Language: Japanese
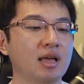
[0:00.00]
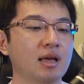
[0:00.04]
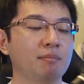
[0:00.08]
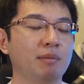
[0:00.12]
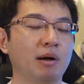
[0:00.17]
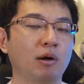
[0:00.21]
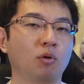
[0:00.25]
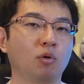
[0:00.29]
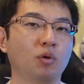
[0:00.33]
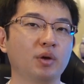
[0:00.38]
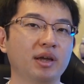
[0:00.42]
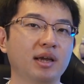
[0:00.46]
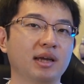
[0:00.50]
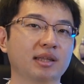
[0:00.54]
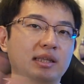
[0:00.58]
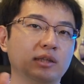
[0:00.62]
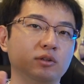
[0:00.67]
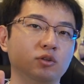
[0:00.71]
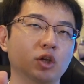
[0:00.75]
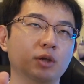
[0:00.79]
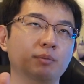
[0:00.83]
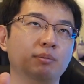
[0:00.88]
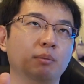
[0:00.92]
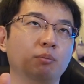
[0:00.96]
まあ、これが
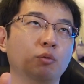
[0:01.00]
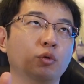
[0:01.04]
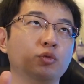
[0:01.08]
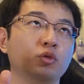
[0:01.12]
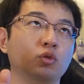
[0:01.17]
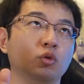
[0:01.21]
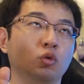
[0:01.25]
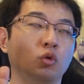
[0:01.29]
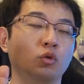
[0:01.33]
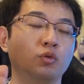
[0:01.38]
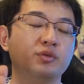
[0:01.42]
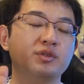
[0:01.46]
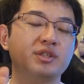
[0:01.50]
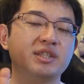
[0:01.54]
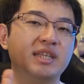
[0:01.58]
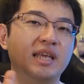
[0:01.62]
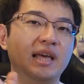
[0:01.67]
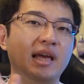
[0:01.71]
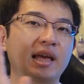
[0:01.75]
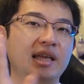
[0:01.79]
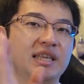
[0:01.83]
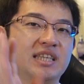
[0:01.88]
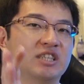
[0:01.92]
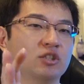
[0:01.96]
例えばもっとこう、不
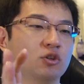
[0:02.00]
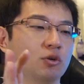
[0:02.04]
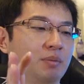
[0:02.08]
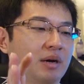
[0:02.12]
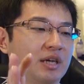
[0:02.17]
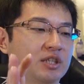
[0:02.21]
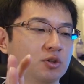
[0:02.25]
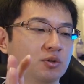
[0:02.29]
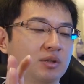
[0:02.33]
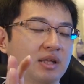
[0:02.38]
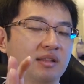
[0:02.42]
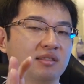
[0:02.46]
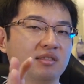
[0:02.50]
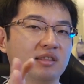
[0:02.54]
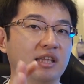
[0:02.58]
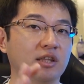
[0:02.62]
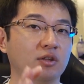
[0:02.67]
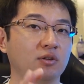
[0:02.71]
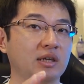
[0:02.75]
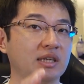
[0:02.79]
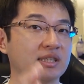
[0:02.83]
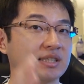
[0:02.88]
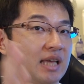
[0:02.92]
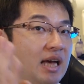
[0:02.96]
整地の場所だったり
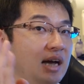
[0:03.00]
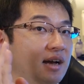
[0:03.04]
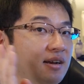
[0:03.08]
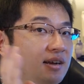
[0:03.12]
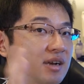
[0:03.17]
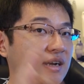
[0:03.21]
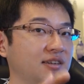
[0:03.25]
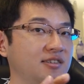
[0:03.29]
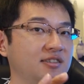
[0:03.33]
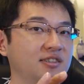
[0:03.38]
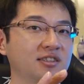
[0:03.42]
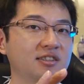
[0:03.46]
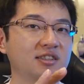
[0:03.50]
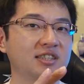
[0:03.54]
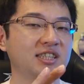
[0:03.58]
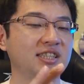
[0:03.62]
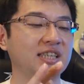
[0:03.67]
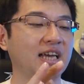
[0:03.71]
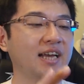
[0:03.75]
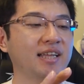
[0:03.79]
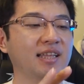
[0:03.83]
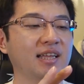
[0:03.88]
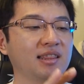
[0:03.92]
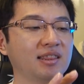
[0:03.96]
とか、山岳地
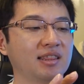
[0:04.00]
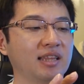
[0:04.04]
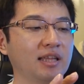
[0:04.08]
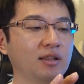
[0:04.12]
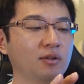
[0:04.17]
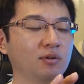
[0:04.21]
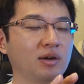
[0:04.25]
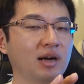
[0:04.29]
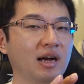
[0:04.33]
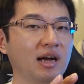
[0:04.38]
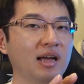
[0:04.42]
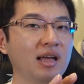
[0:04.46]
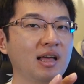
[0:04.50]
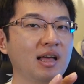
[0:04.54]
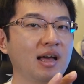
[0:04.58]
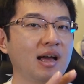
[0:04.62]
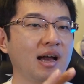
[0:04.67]
帯だったりとか、